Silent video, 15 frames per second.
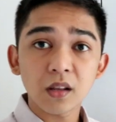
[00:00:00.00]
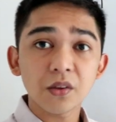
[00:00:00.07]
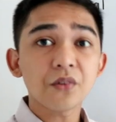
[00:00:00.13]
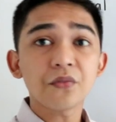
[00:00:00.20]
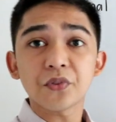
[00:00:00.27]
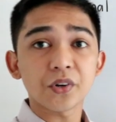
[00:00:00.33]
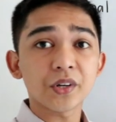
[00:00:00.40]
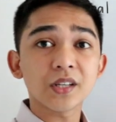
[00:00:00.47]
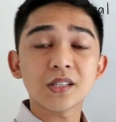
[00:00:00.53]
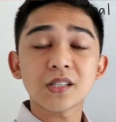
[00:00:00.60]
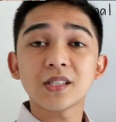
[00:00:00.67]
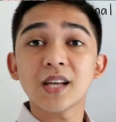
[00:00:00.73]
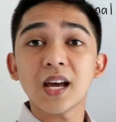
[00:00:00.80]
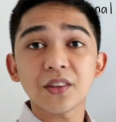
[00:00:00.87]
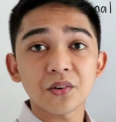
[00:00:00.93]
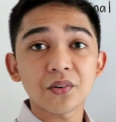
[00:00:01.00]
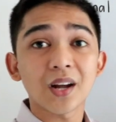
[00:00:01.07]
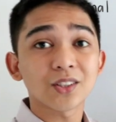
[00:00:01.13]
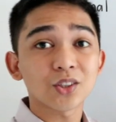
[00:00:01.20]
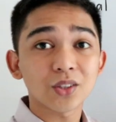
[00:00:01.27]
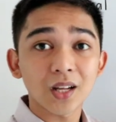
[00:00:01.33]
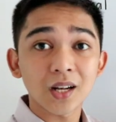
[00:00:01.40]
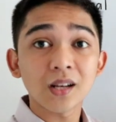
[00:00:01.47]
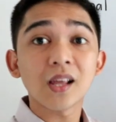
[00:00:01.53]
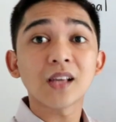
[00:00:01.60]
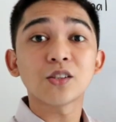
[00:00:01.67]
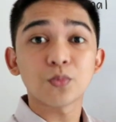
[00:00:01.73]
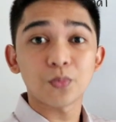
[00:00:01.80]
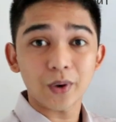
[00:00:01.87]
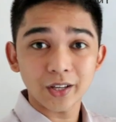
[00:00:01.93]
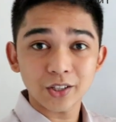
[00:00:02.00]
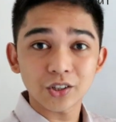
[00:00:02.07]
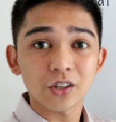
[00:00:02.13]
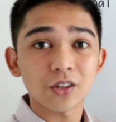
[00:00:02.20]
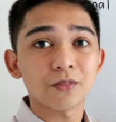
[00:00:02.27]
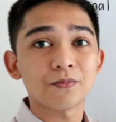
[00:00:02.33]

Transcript: Therefore, this is not a rational expression.